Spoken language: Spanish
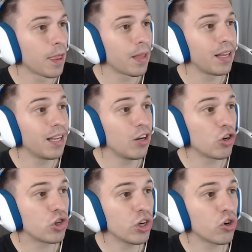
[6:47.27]
¿qué
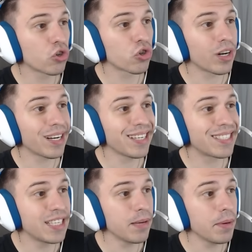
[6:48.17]
Los chicos
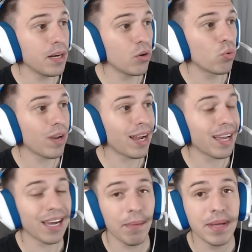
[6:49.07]
reciben una caja